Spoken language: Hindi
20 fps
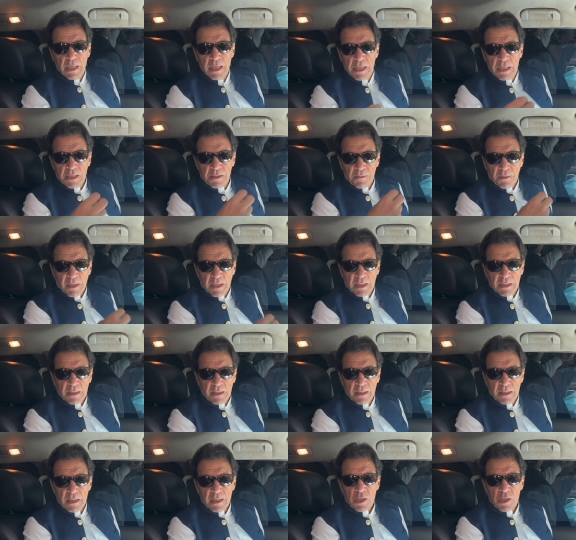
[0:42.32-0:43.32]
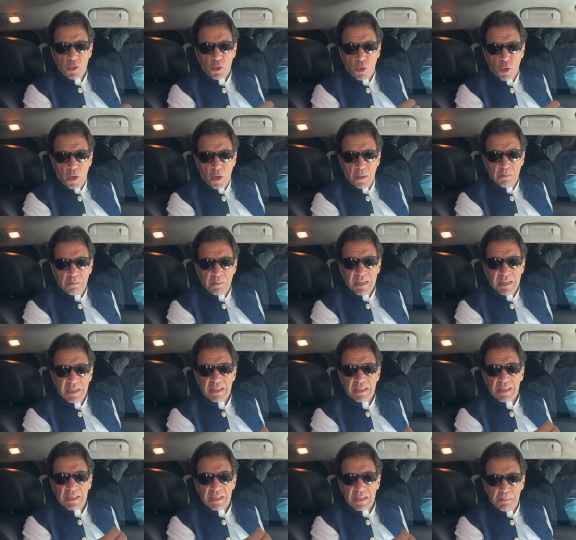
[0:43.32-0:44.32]
इस वक्त कौम की
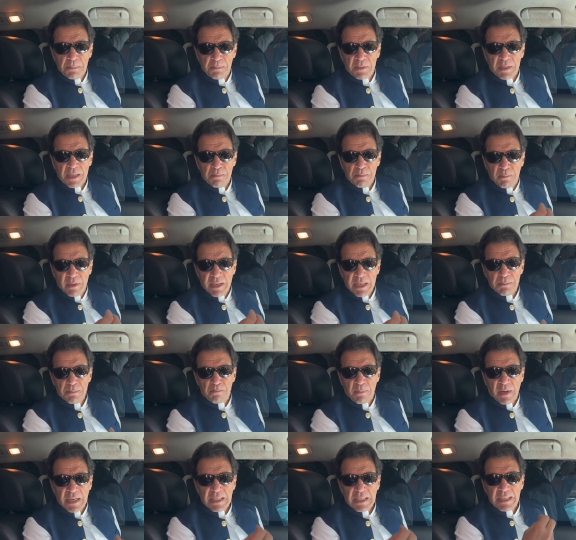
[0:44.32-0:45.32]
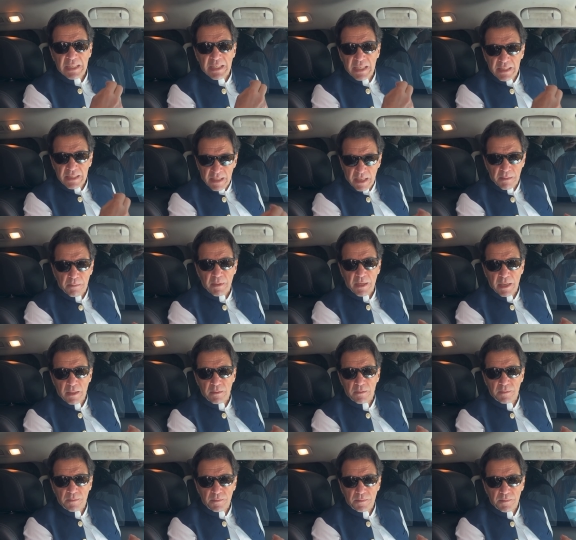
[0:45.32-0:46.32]
सबसे बड़ी पार्टी का सरबरा
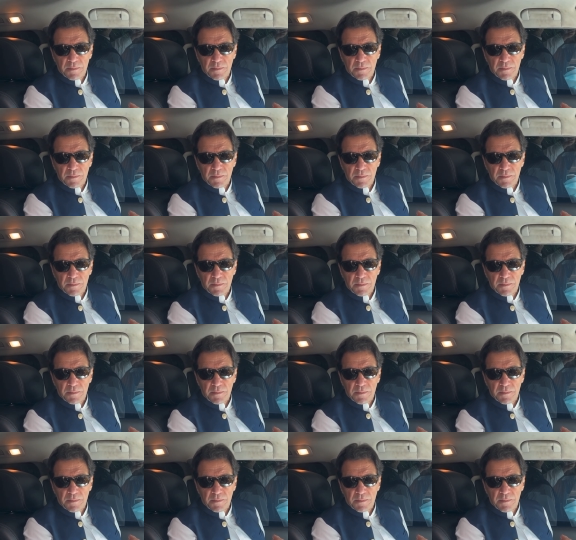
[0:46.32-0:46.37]
हूं